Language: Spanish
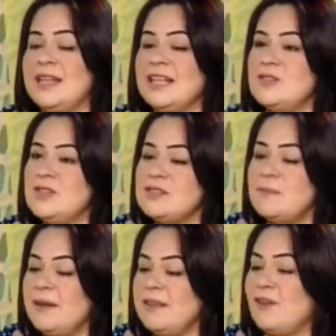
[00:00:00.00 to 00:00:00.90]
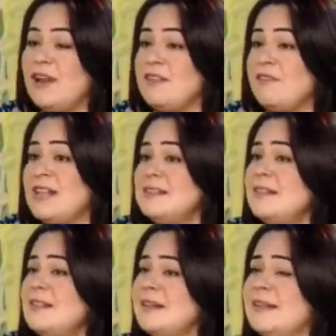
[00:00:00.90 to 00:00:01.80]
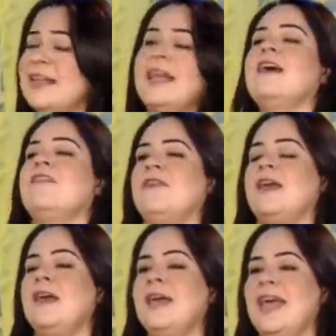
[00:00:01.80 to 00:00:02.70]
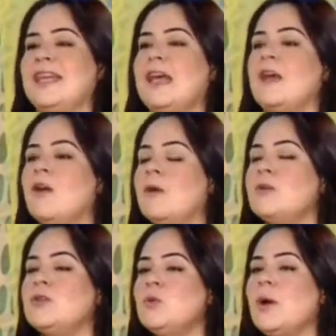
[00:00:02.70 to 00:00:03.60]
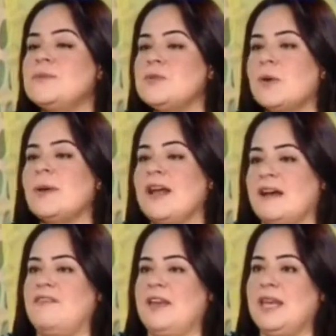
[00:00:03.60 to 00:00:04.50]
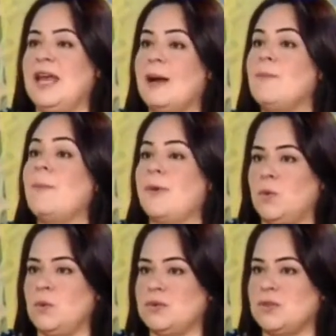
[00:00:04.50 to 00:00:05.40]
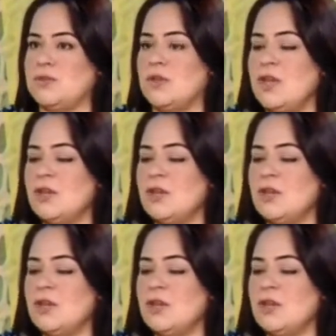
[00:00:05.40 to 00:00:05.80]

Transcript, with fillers: De hecho, yo siempre digo, la diferencia entre el té y el café está en cómo tú absorbes la cafeína en ambos productos.